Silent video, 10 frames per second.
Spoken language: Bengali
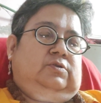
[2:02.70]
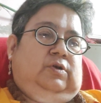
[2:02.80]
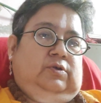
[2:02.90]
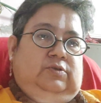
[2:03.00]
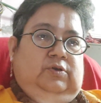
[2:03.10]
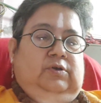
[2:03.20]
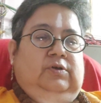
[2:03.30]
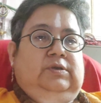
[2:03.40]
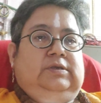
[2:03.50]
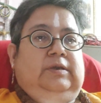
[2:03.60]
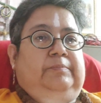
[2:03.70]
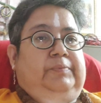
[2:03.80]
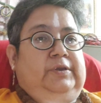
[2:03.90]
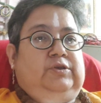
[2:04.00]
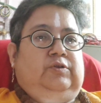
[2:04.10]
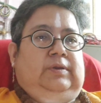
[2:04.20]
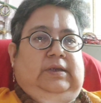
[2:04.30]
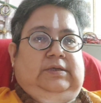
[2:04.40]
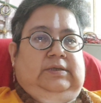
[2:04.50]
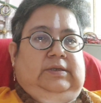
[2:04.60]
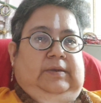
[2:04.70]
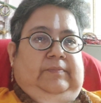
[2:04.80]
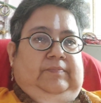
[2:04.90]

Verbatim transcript: সংযোগ হচ্ছে বৃষ রাশিতে